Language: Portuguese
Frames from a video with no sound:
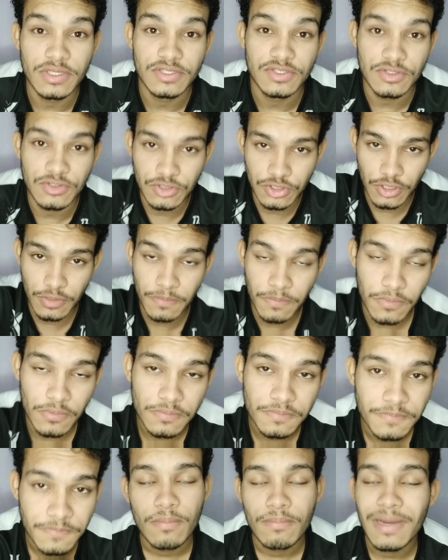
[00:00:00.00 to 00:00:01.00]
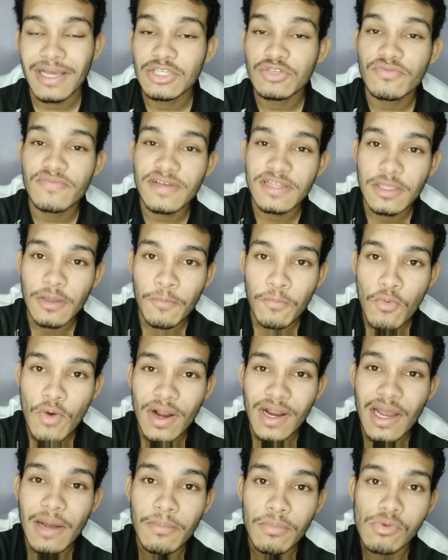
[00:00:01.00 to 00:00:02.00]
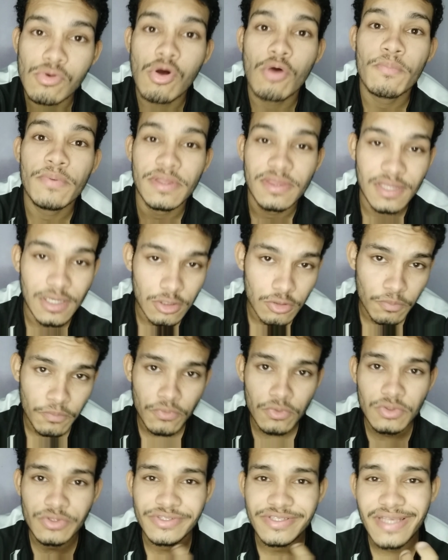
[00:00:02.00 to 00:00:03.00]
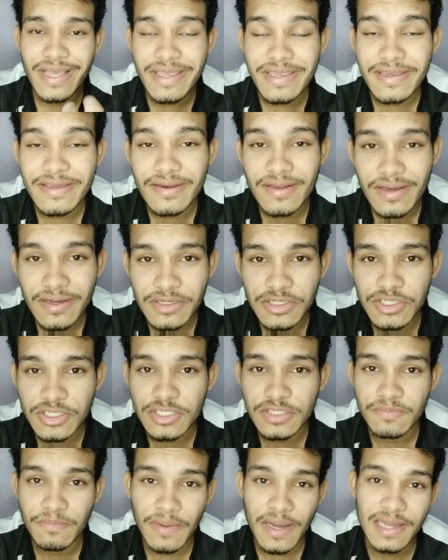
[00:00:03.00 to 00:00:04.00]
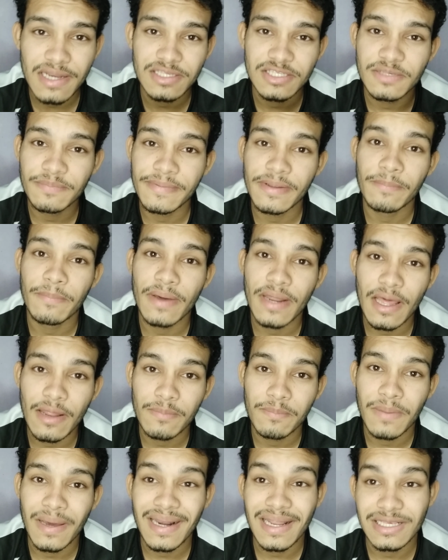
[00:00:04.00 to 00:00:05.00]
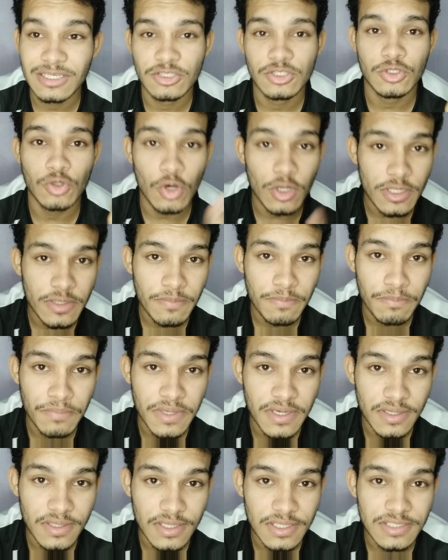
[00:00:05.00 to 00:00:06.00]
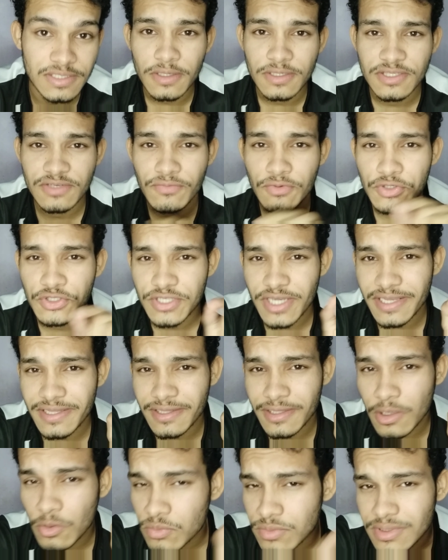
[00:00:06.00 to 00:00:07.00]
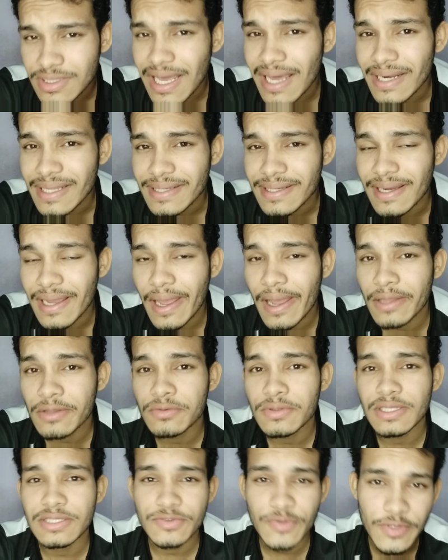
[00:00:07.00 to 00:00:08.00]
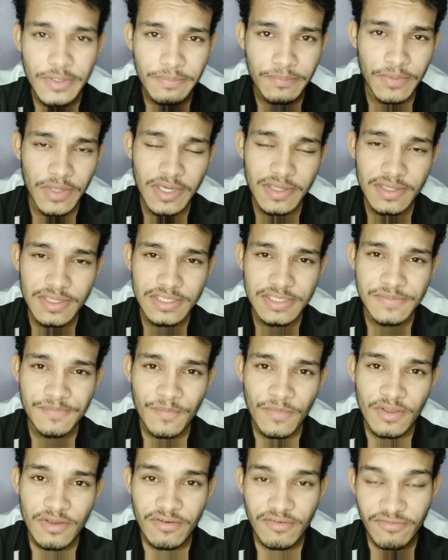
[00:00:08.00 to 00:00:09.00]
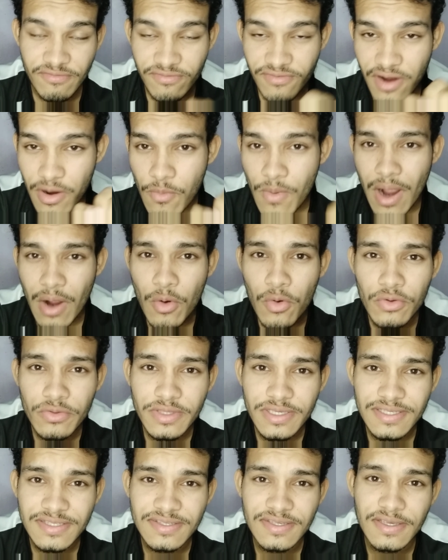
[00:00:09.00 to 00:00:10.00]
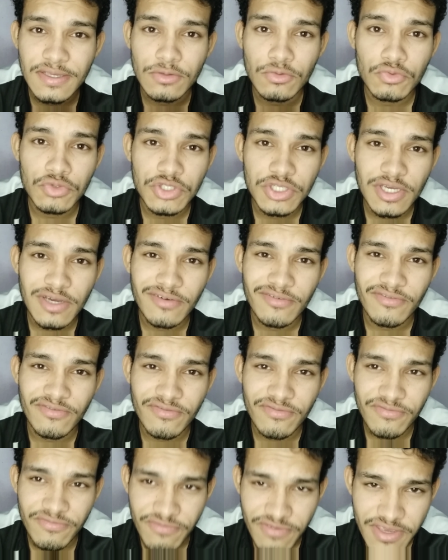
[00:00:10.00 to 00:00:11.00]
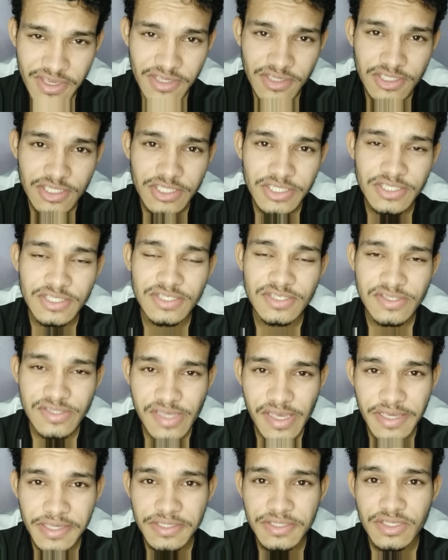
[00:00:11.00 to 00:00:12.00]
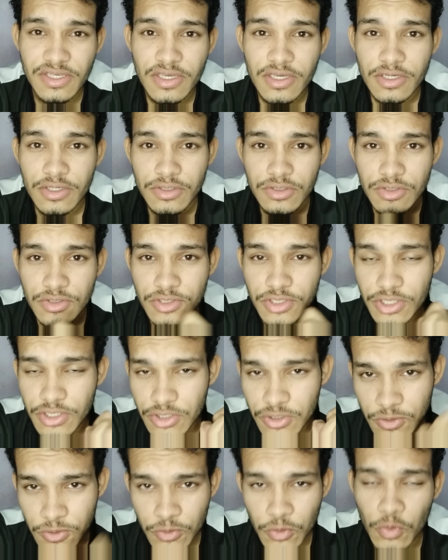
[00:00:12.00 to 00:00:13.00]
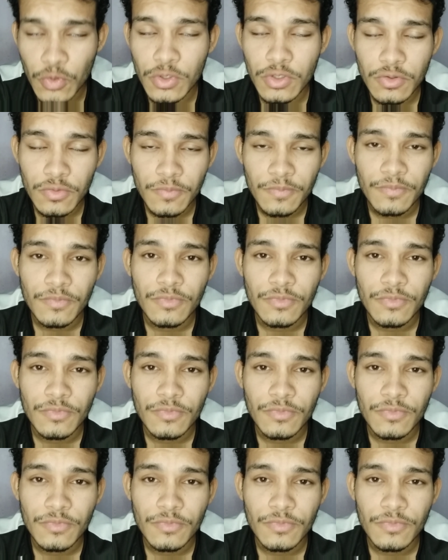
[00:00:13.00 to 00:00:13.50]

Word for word: desse tipo, mas o Vanderpool acabou optando por sair antes para se preparar para as Olimpíadas. Se você ainda não está ligado nas Olimpíadas, vão acontecer no dia 26 de julho